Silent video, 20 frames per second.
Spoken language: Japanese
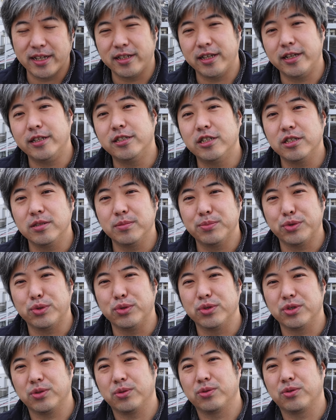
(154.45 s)
熱
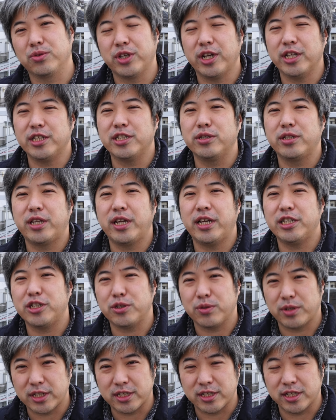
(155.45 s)
暴走と熱停止
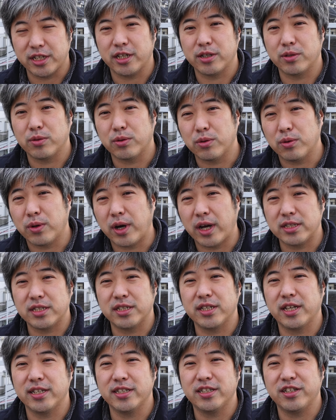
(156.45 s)
とですねあのこう
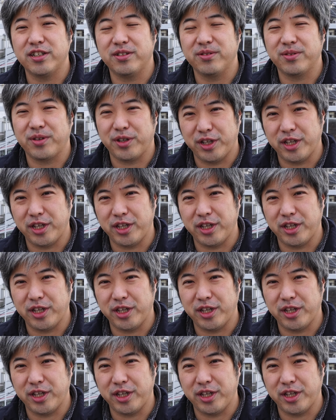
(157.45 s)
発言する時